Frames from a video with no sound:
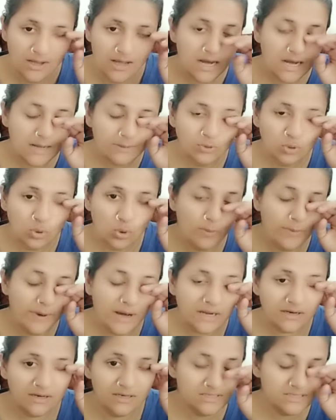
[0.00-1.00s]
आप दो
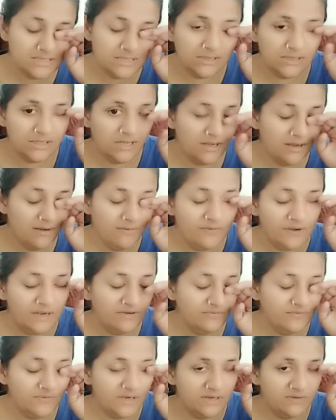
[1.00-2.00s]
बार कर सकते हैं फाइव
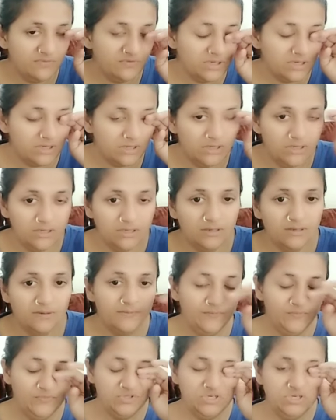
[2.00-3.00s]
फाइव करके
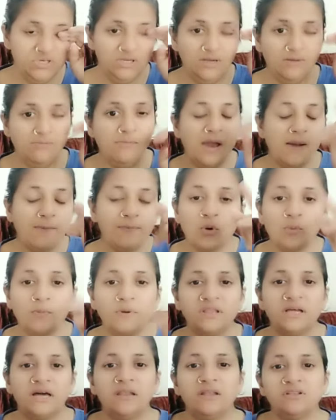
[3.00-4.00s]
ठीक है मैं आपको
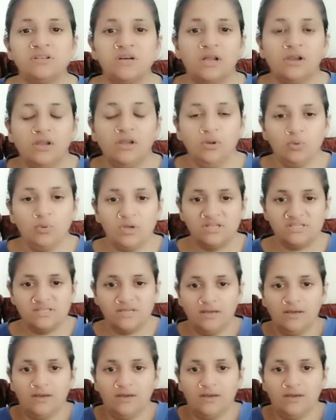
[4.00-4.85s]
बताने जा रही हूँ कैसे